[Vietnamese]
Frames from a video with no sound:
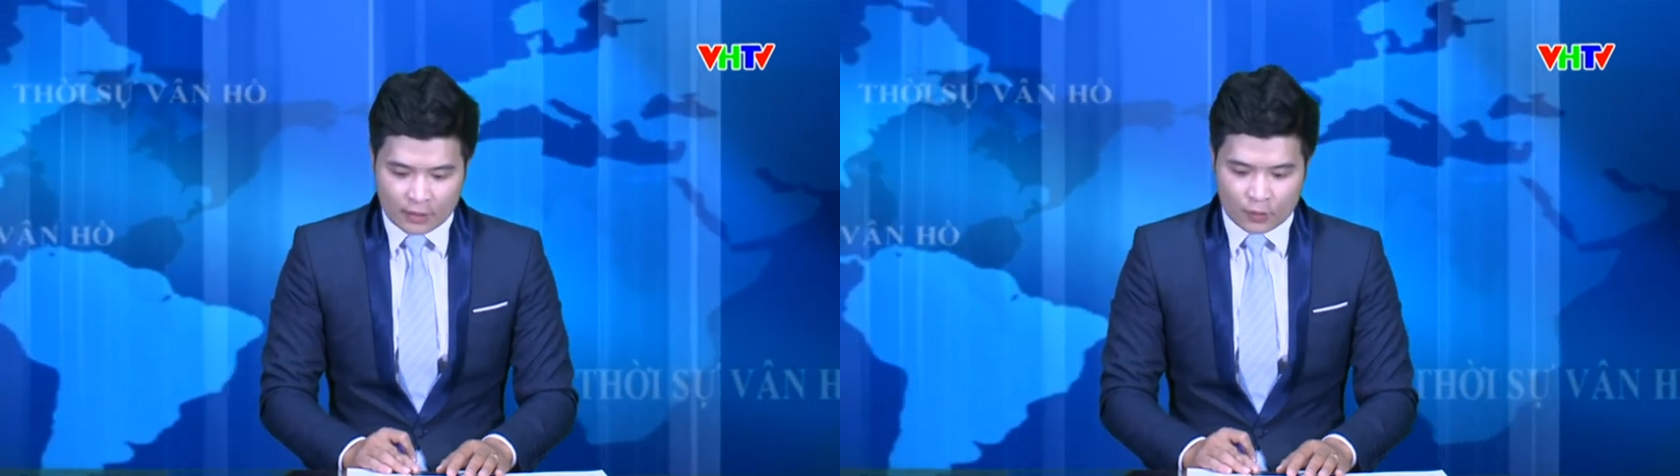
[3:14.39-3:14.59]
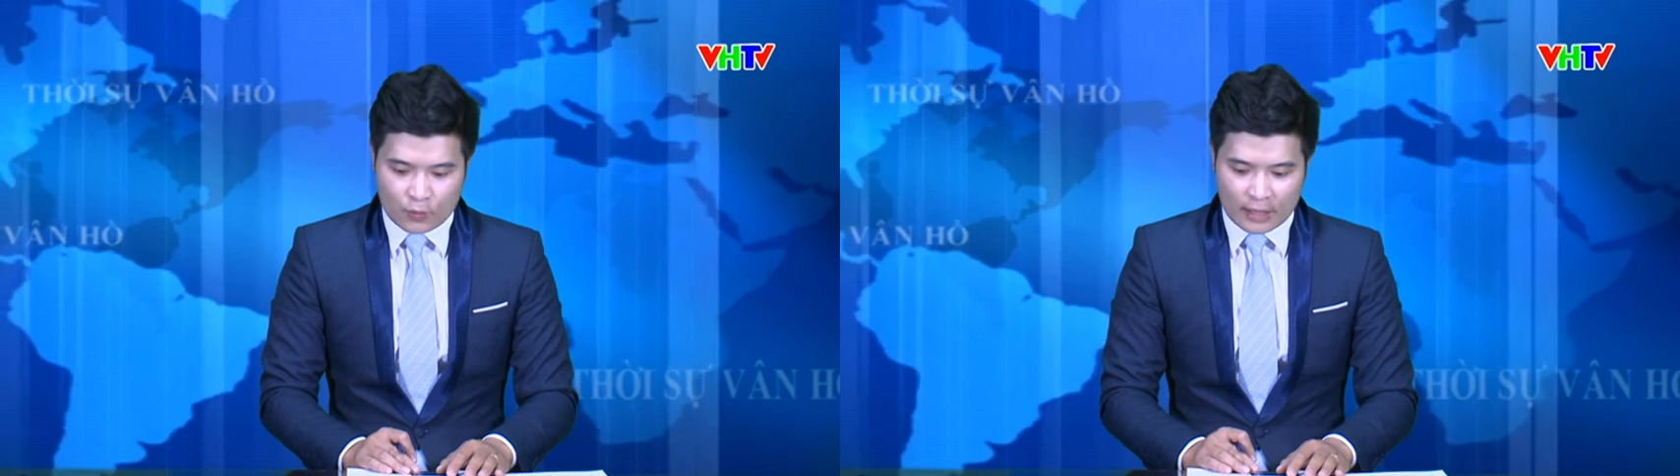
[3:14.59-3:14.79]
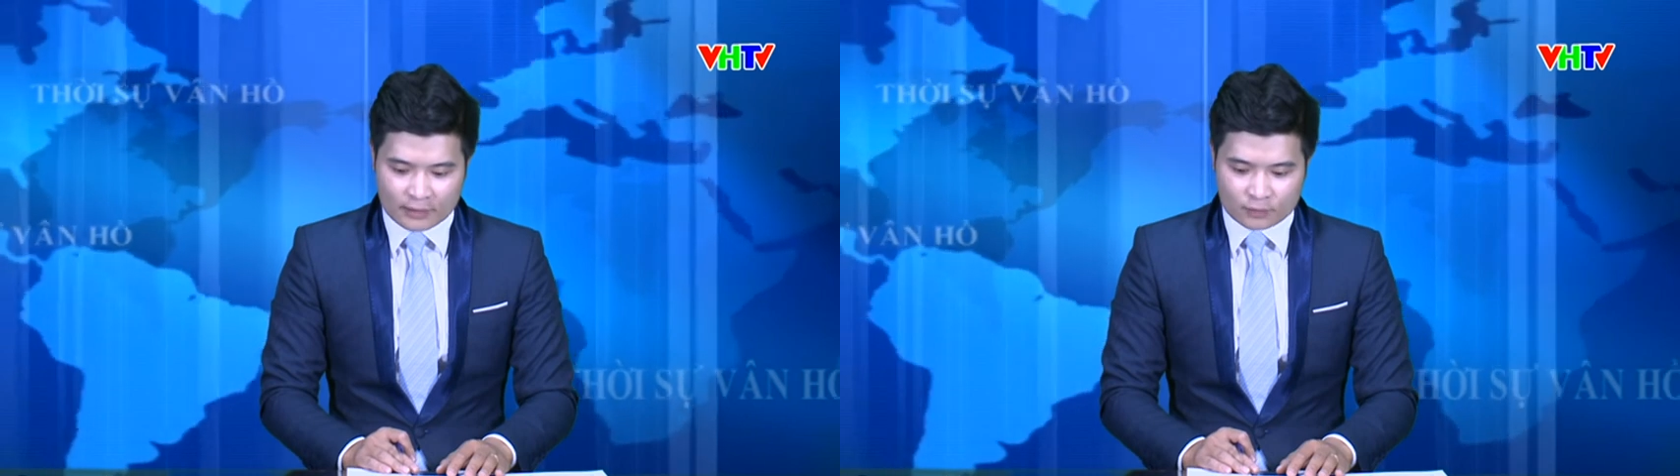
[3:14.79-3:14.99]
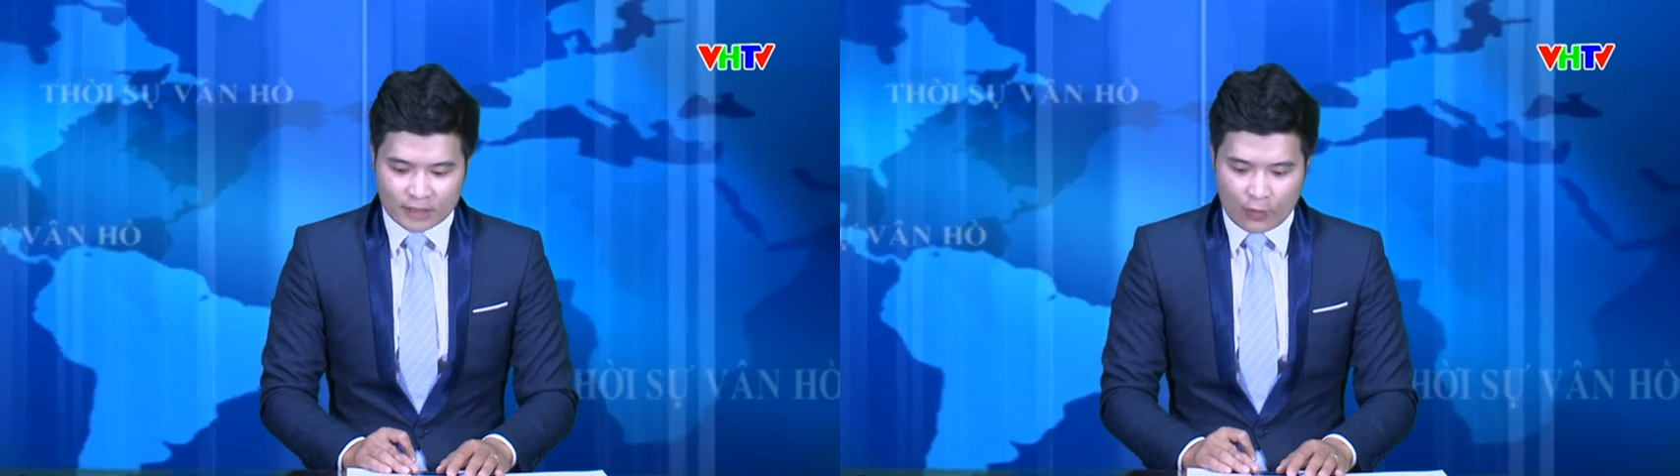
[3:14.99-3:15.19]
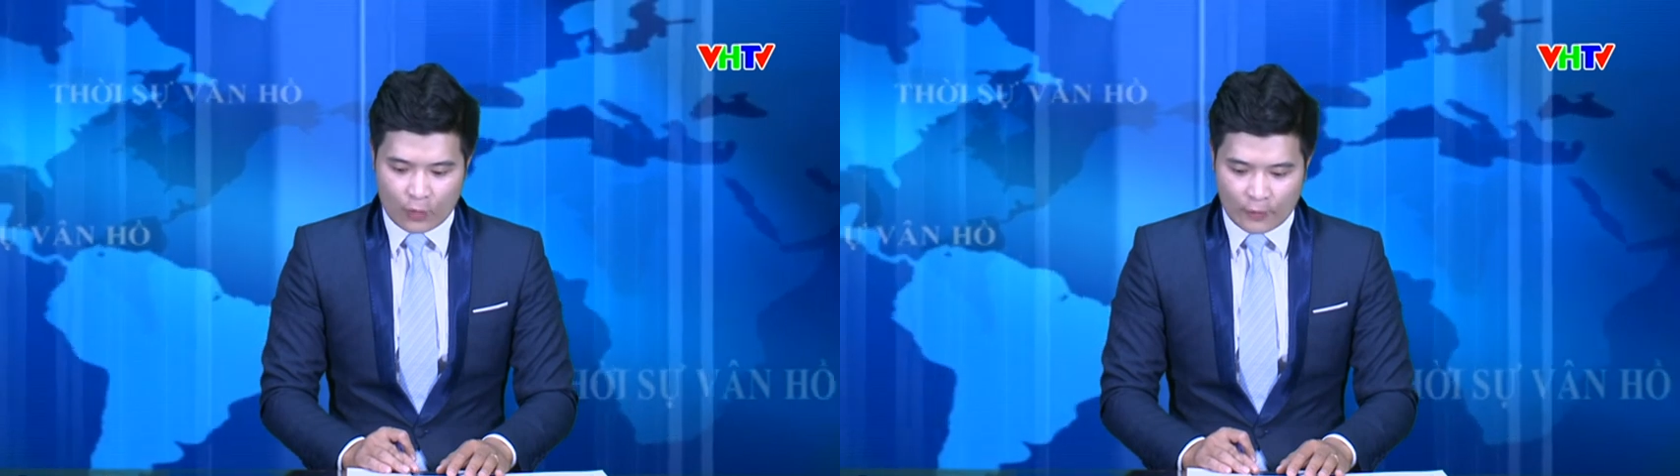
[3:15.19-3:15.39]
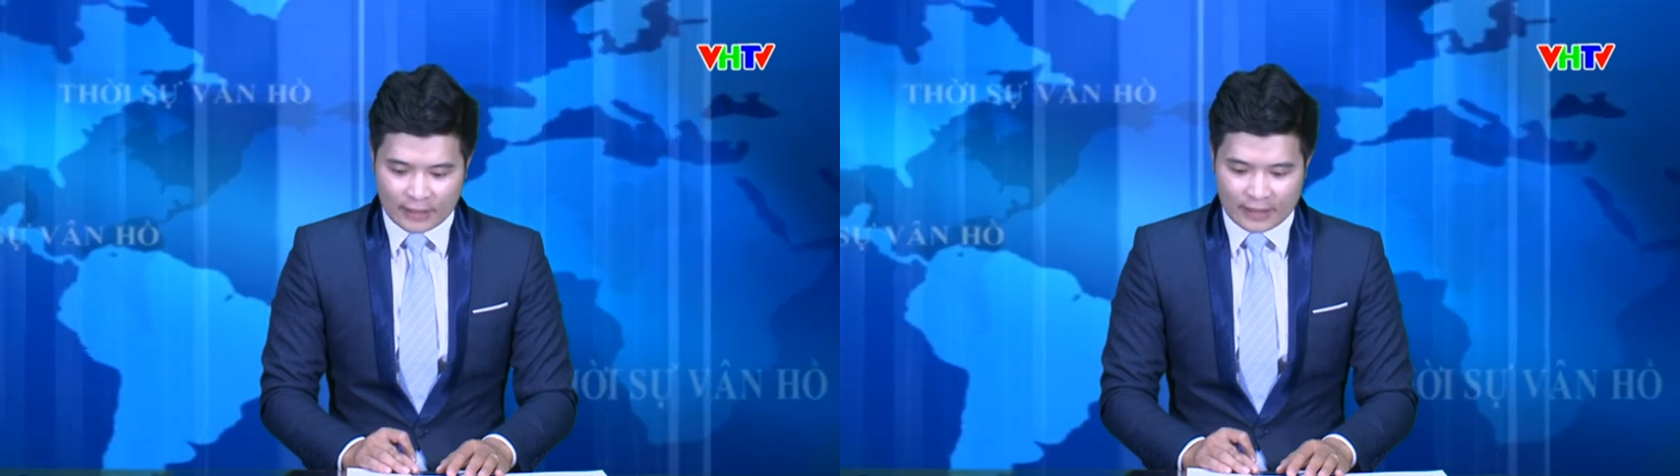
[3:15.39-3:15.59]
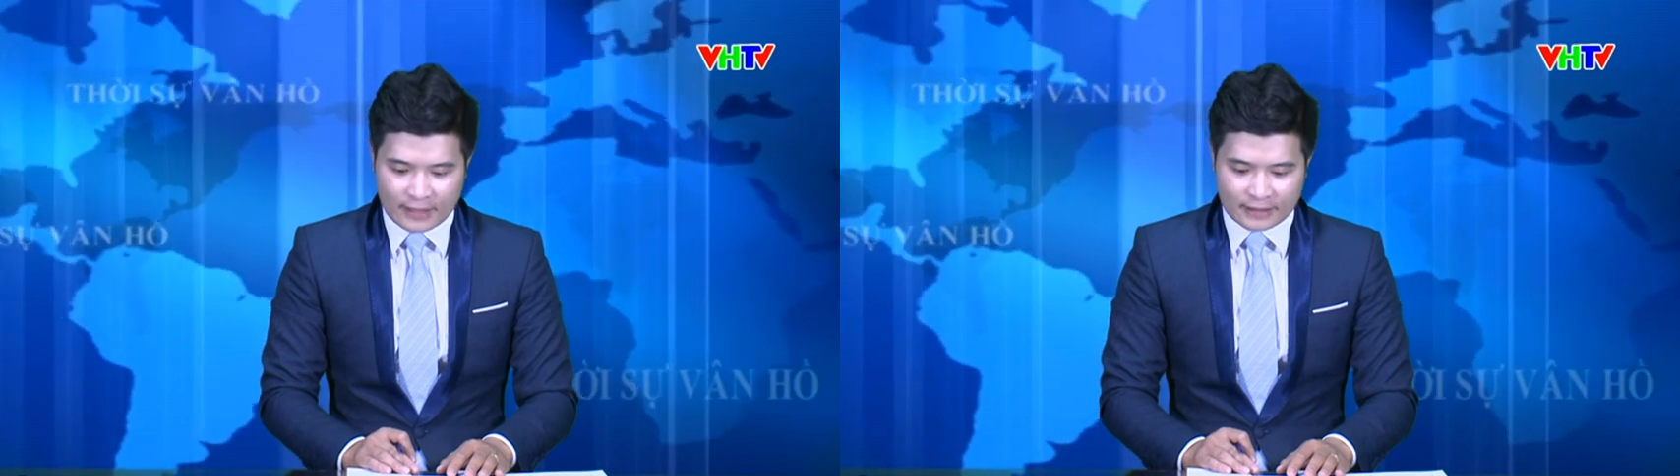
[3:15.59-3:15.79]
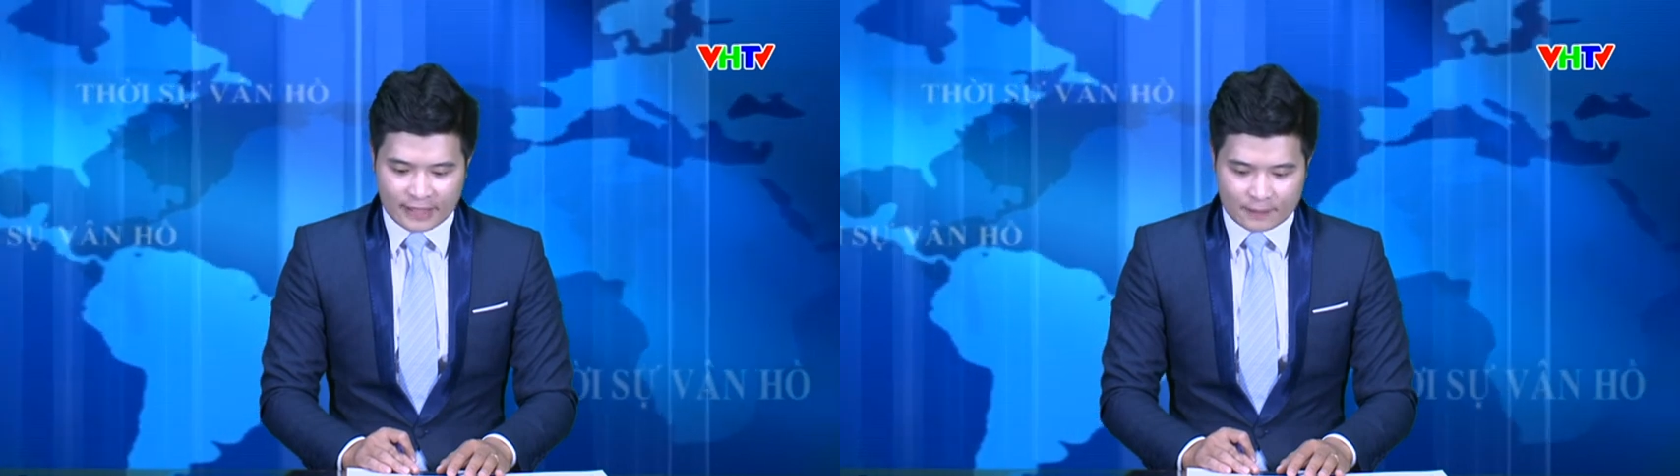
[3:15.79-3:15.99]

cùng đoàn công tác của huyện đã đến